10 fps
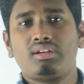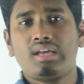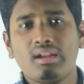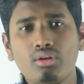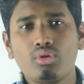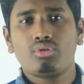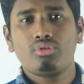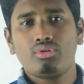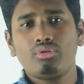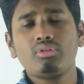ডান
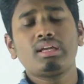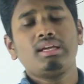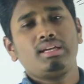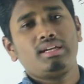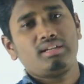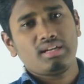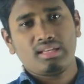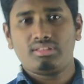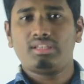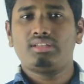খণ্ডক এটা
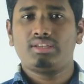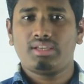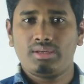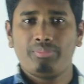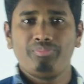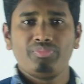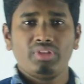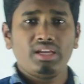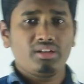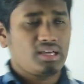ডান দিকে থাকে
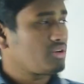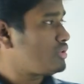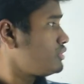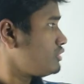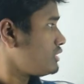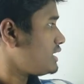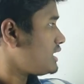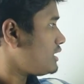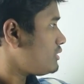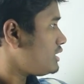এই ডান খণ্ডকের
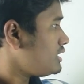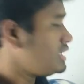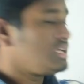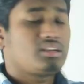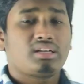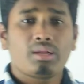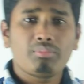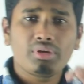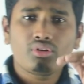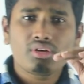কারণে ডান
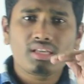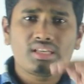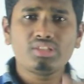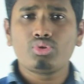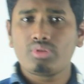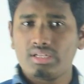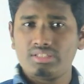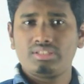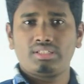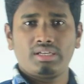বৃক্ষটা কিছুটা
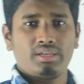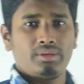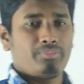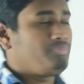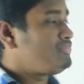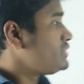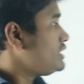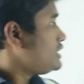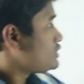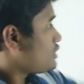নিচে থাকে
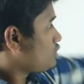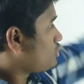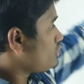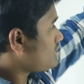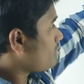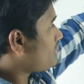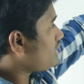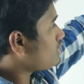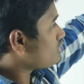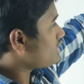তো দুইটা
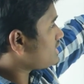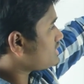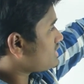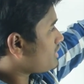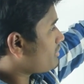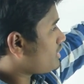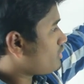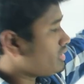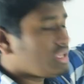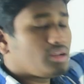বৃক্ষ থেকে যেটা
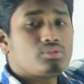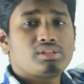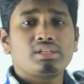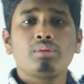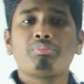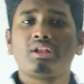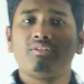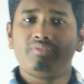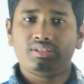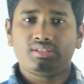বেরোয় এরা হচ্ছে কি
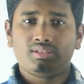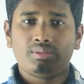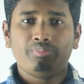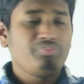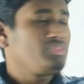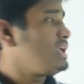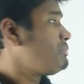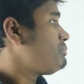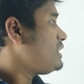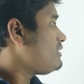পেলভিস এই
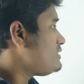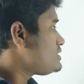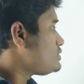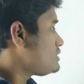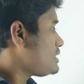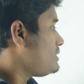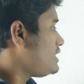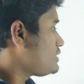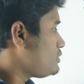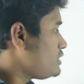পেলভিস দুইটা
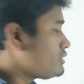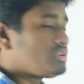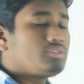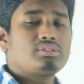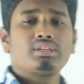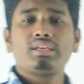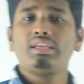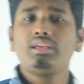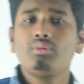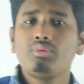মিলে তৈরি করে হচ্ছে কি
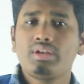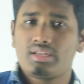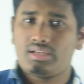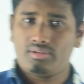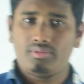ইউরেটার